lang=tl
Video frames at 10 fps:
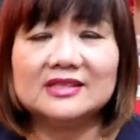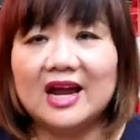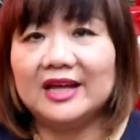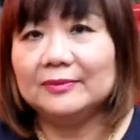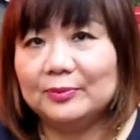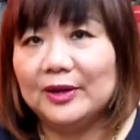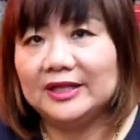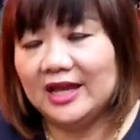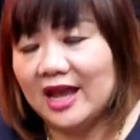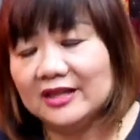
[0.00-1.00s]
sign
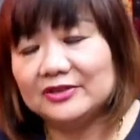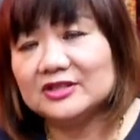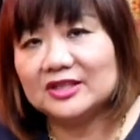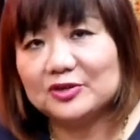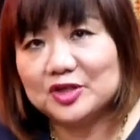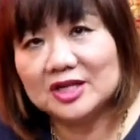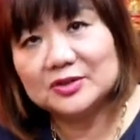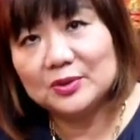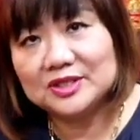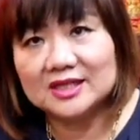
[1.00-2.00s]
pwede other zodiac,
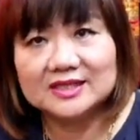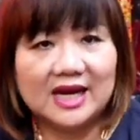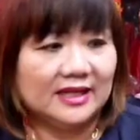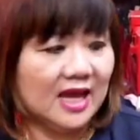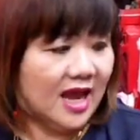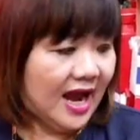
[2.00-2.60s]
zodiac sign